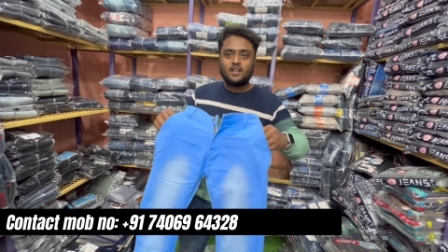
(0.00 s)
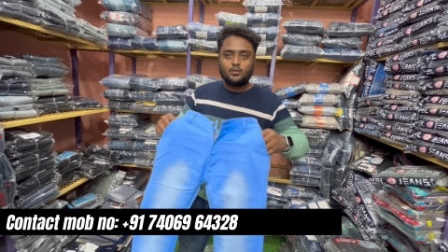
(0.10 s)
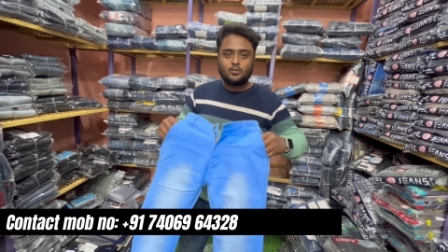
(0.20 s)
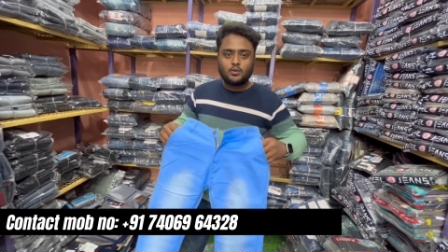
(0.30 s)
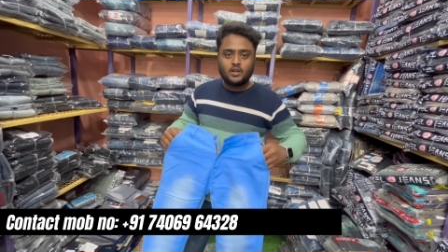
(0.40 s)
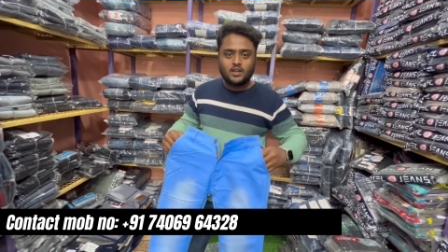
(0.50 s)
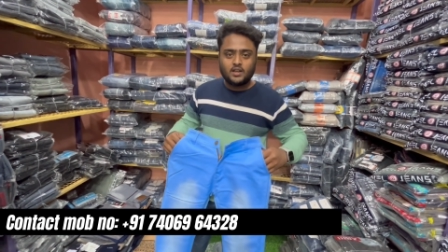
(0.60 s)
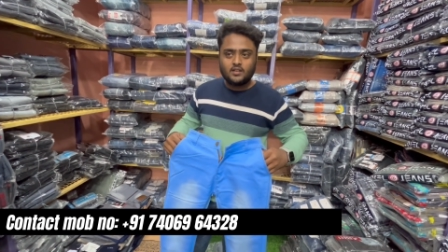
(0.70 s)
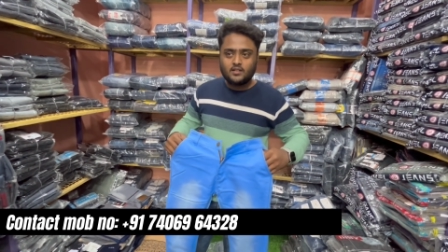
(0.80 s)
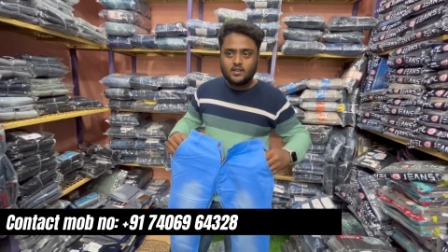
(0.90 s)
तू बोल के
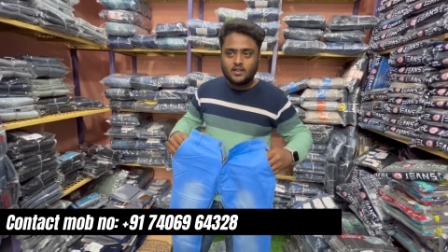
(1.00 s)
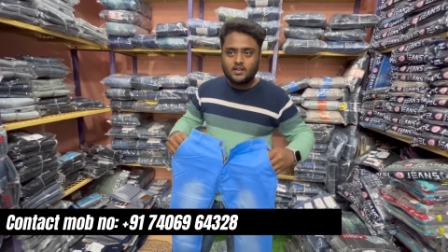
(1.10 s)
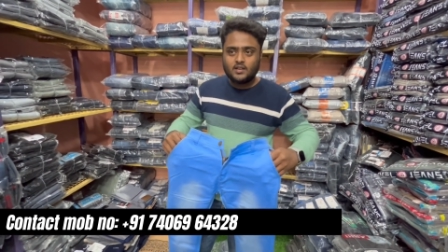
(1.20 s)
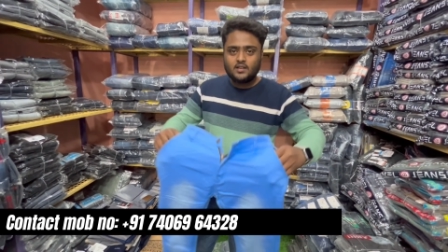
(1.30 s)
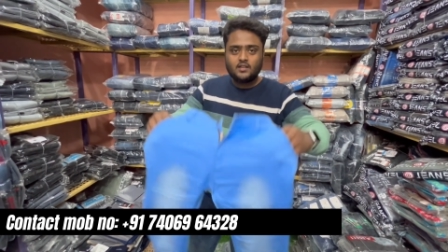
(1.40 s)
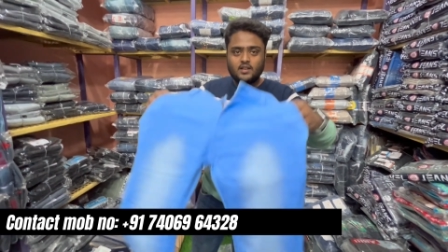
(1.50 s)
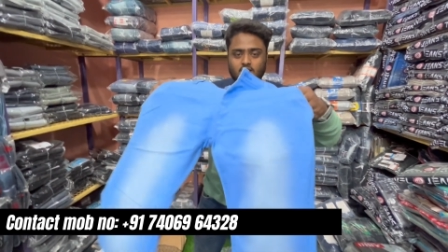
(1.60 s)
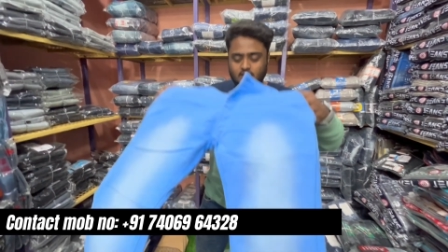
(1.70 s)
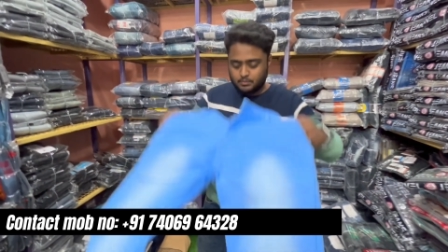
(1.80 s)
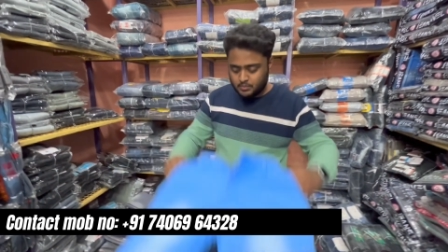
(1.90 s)
ऐसा
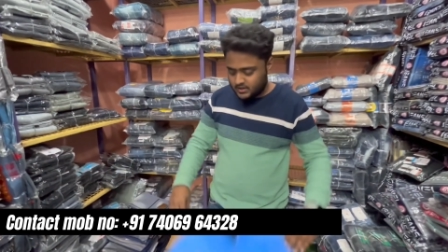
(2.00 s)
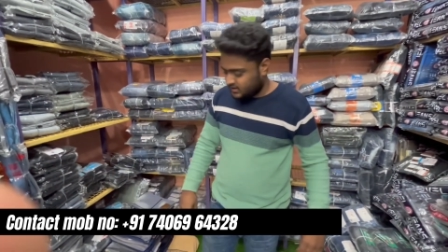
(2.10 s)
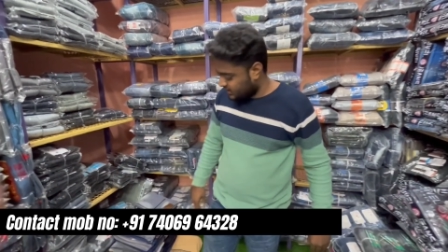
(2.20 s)
पीस है